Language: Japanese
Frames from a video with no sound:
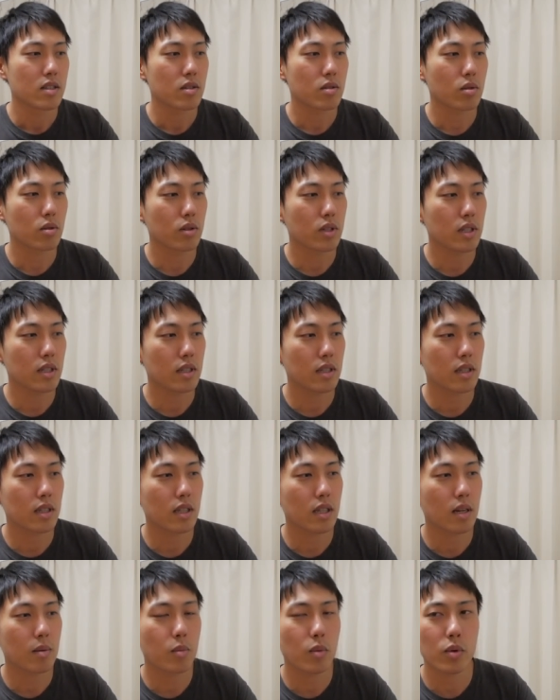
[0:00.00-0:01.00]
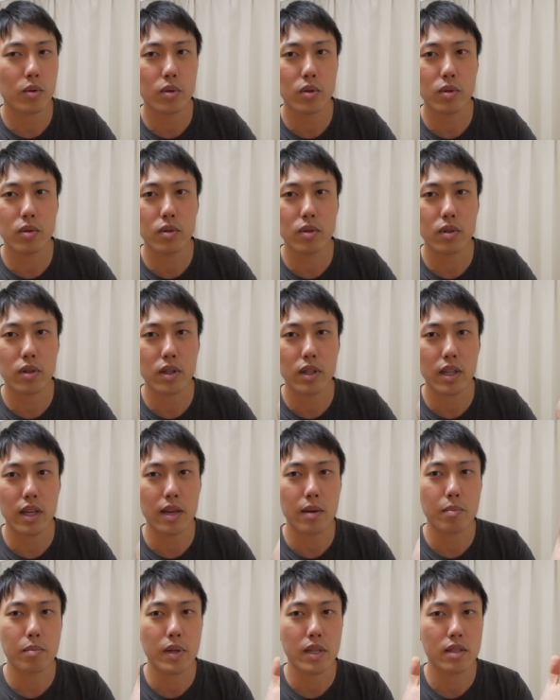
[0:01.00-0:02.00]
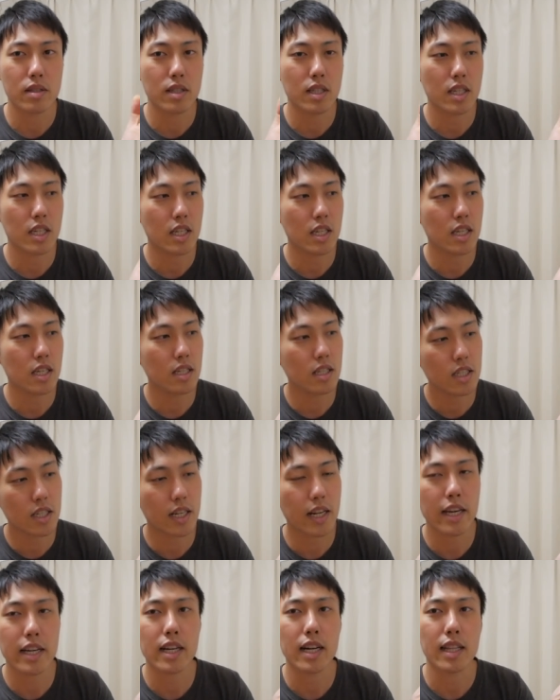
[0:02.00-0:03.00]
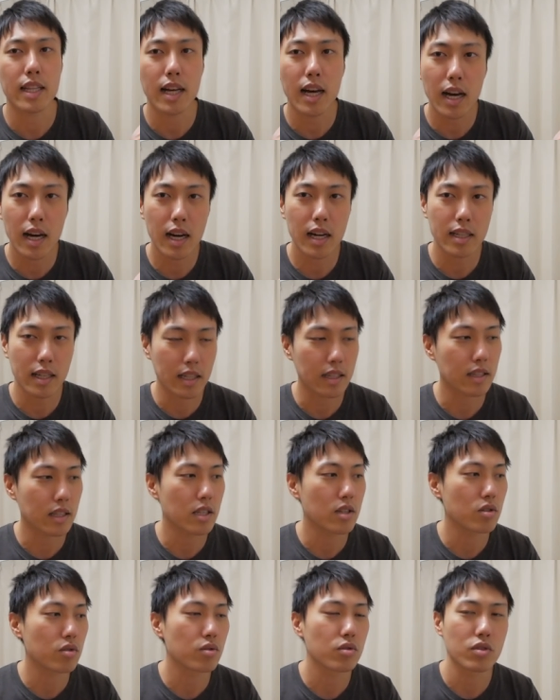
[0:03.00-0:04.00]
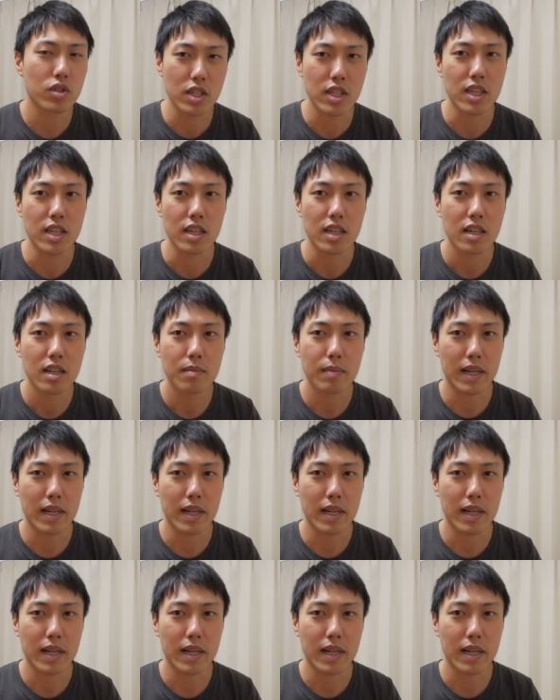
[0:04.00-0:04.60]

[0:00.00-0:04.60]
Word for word: そういっったもので別にいいんじゃないかななんていうふうに、